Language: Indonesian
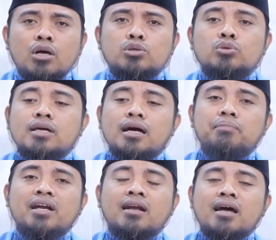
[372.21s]
sudah
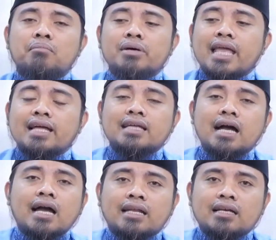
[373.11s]
pernah
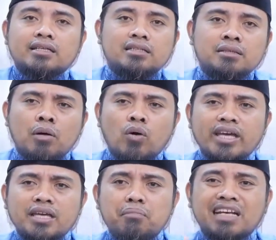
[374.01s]
menyatakan hal ini bahwa
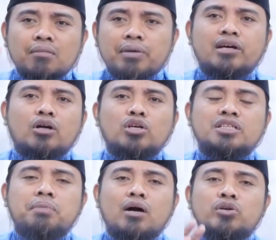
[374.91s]
iman kepada Allah
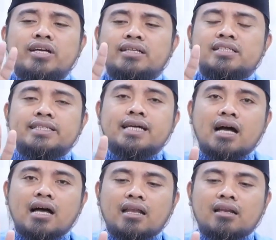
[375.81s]
dibangun di atas tiga
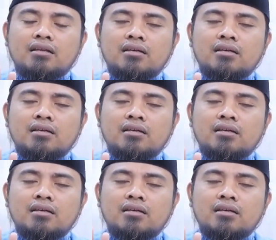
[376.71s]
hal.